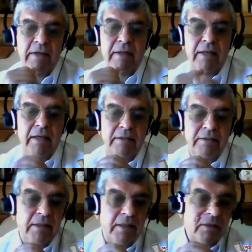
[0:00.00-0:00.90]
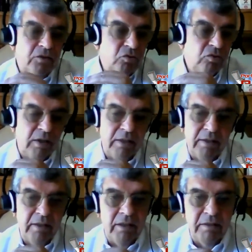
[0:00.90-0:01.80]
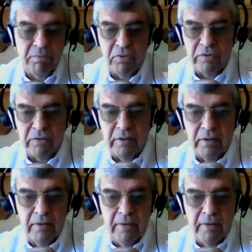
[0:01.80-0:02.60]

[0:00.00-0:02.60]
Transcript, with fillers: en la literatura, en el deporte,